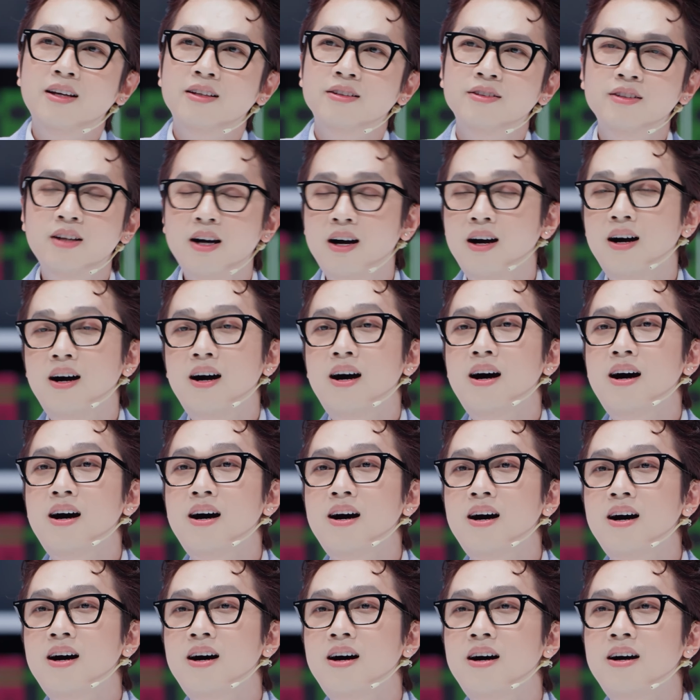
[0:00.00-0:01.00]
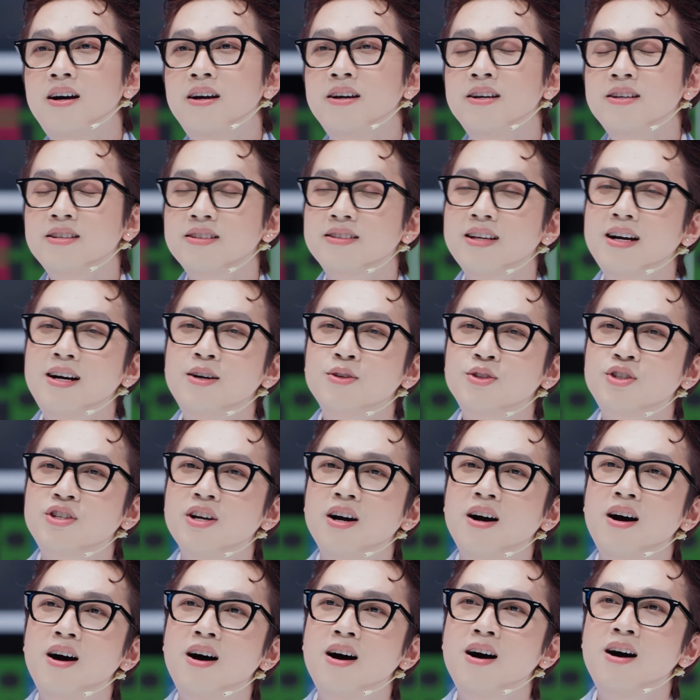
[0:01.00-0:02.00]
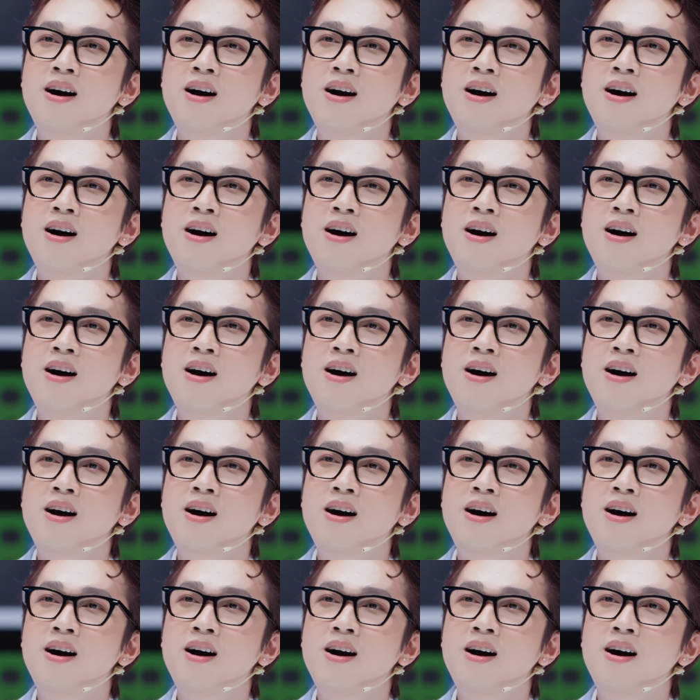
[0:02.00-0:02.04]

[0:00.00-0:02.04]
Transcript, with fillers: nói sao cho